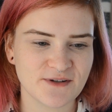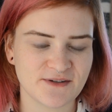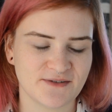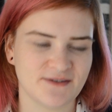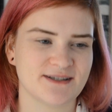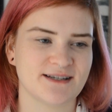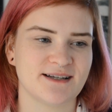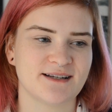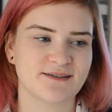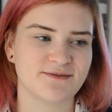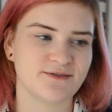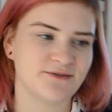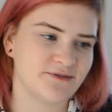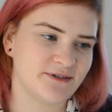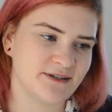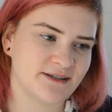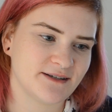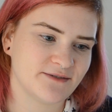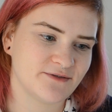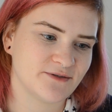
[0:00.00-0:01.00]
Ich weiß gar nicht, wie
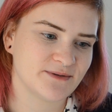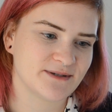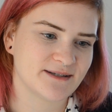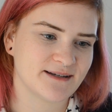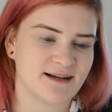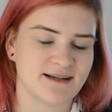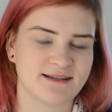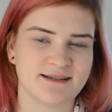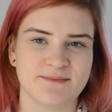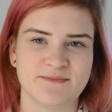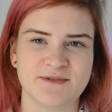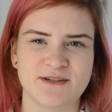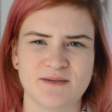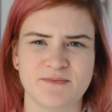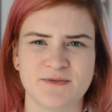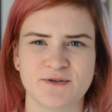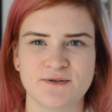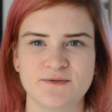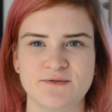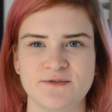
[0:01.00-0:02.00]
viel ich dafür bezahlt habe. Ich
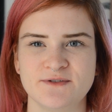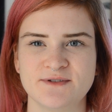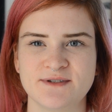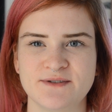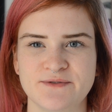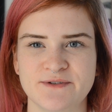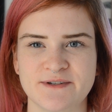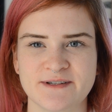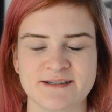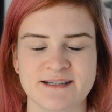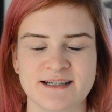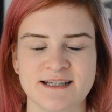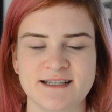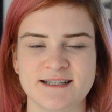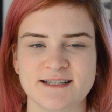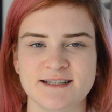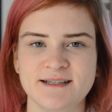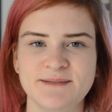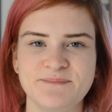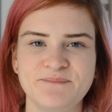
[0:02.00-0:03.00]
glaube auch 40 oder
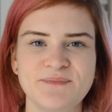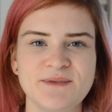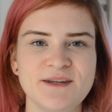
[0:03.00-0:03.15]
60.